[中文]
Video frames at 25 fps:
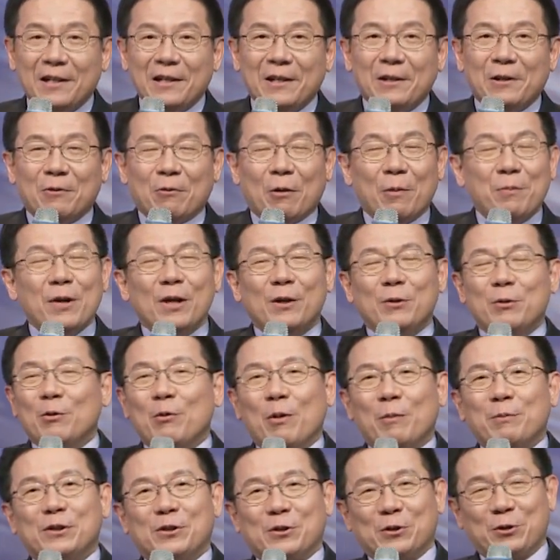我不要以为我
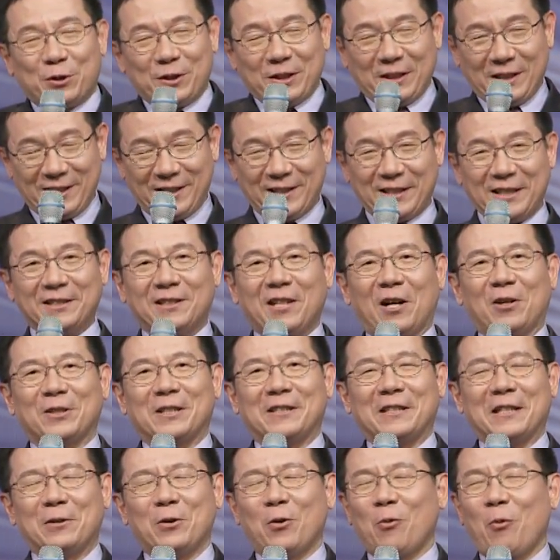们只是一个新造的
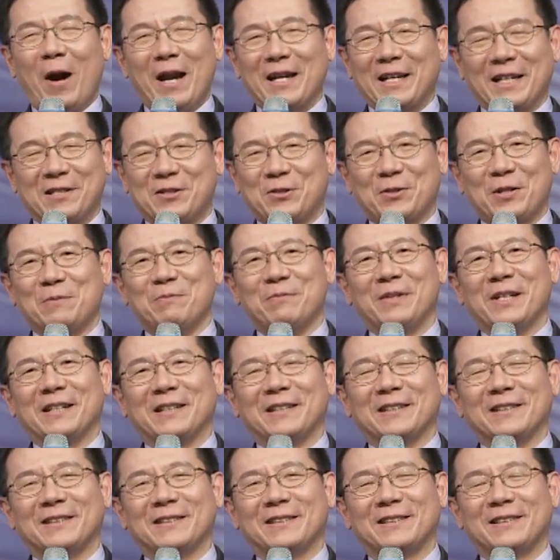人，换了一个生命，
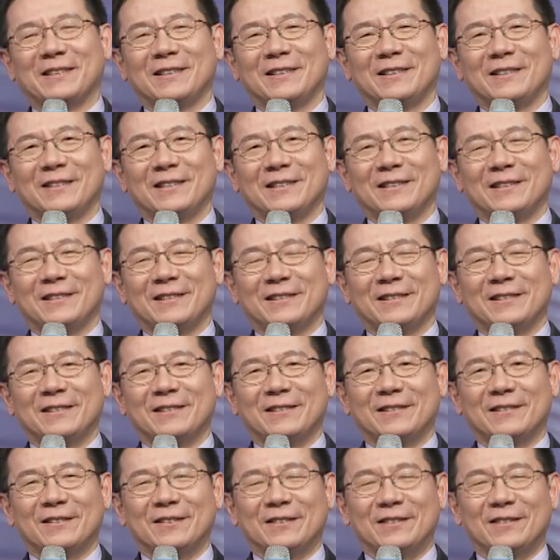
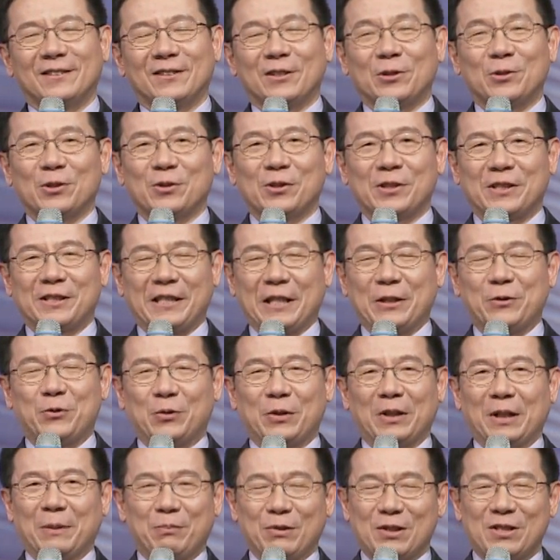这就是结局
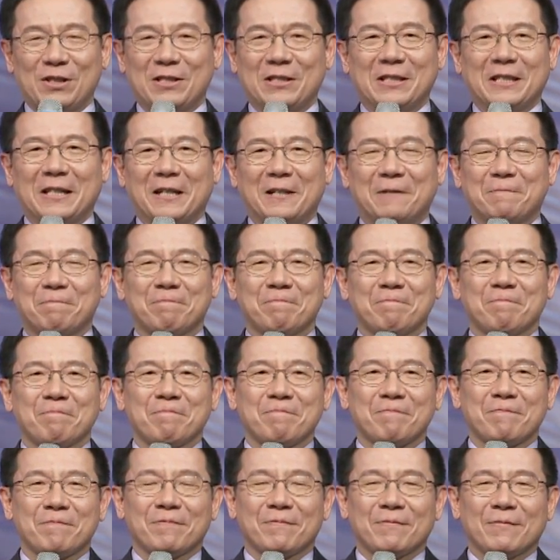了，不是的。
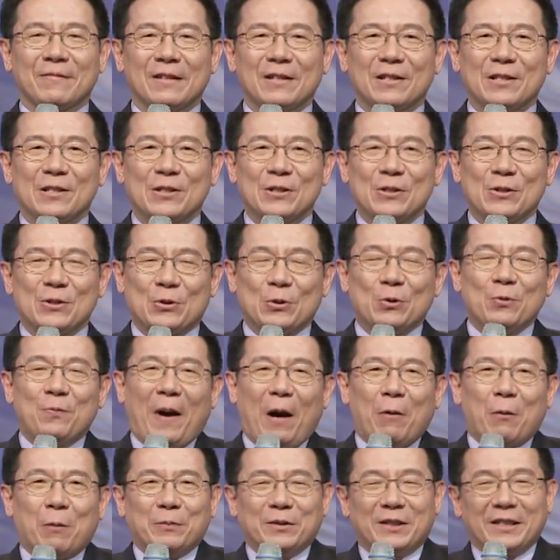主把
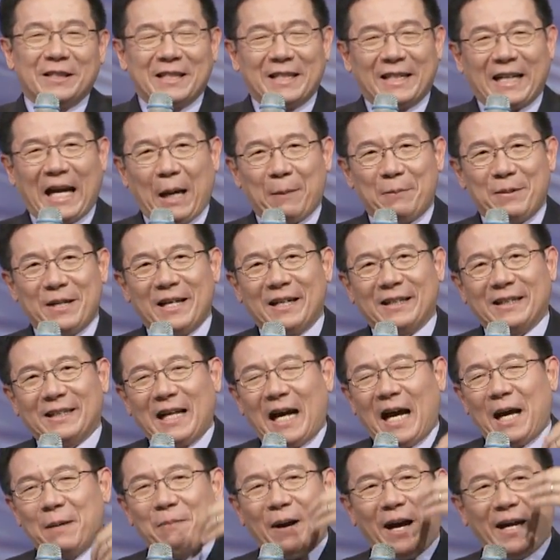我们这人改变，他
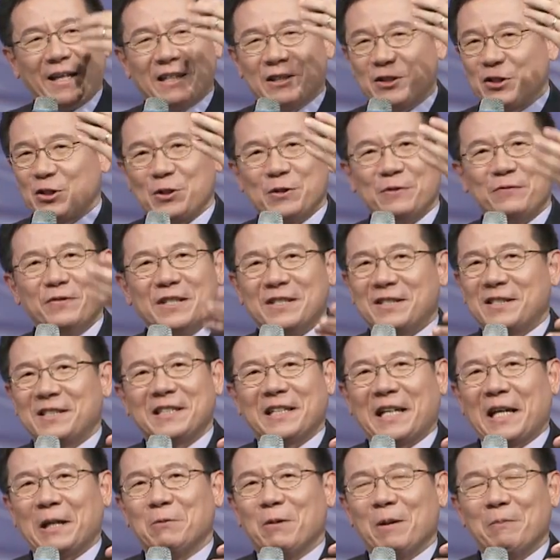还把一个职分赐
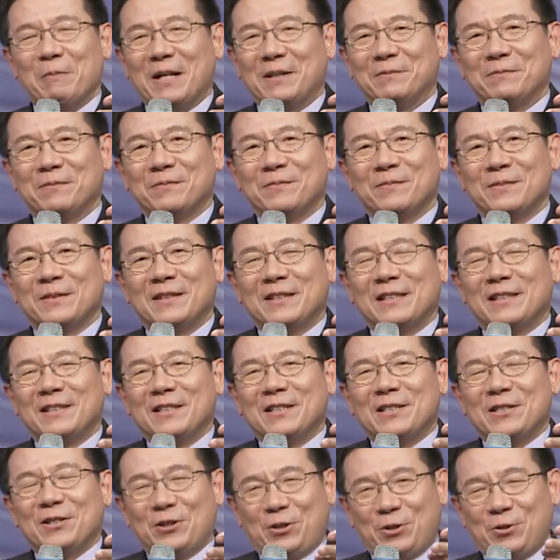给我们，
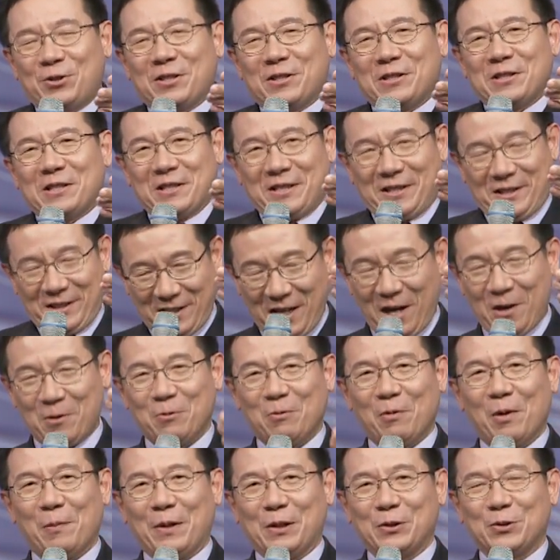就是让
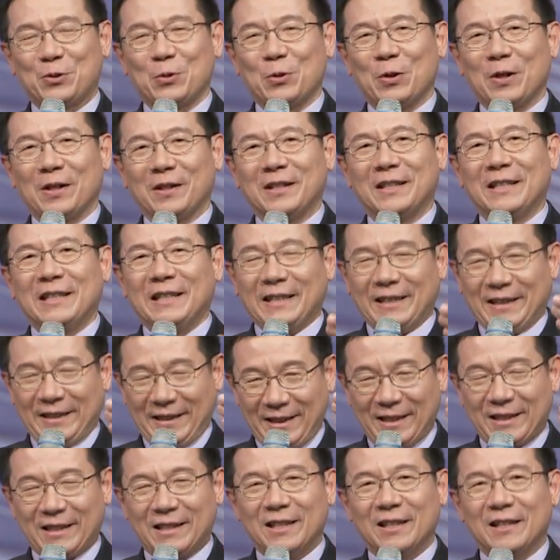我们做一
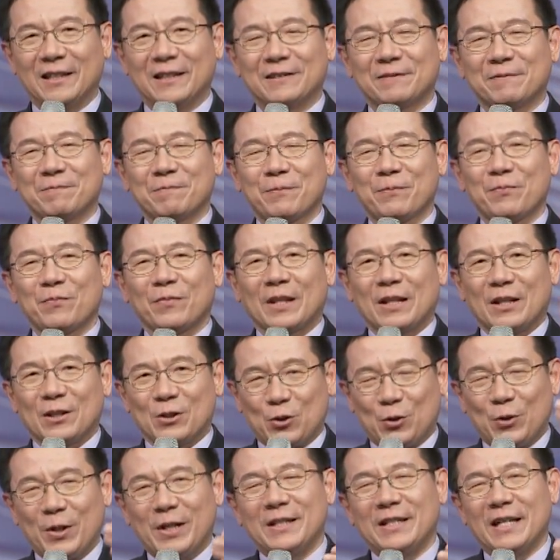个
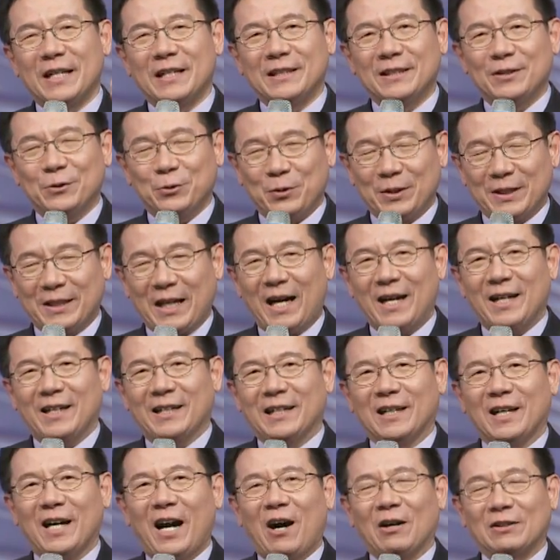劝人与他和
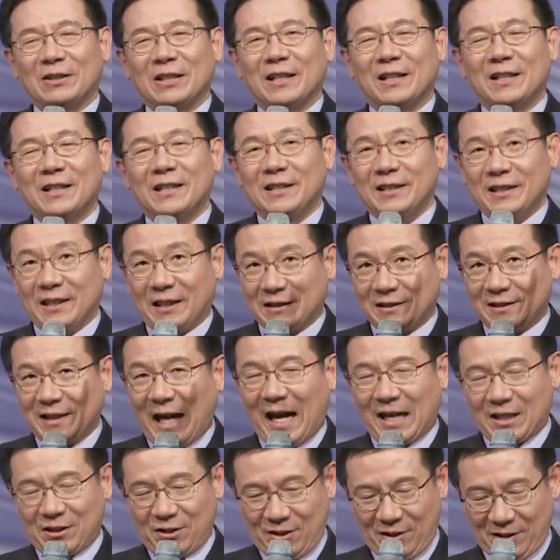好的一个
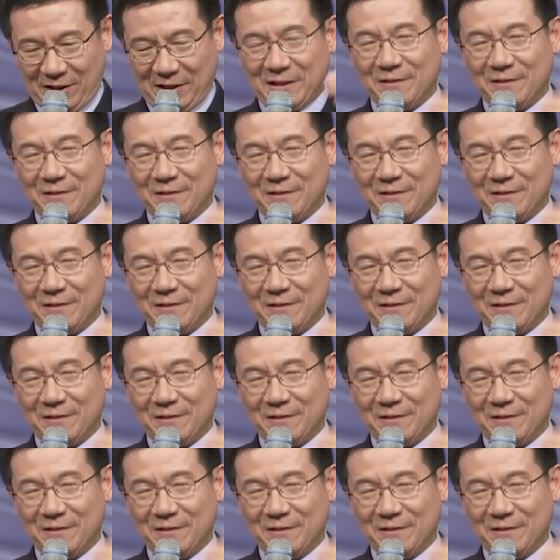大使。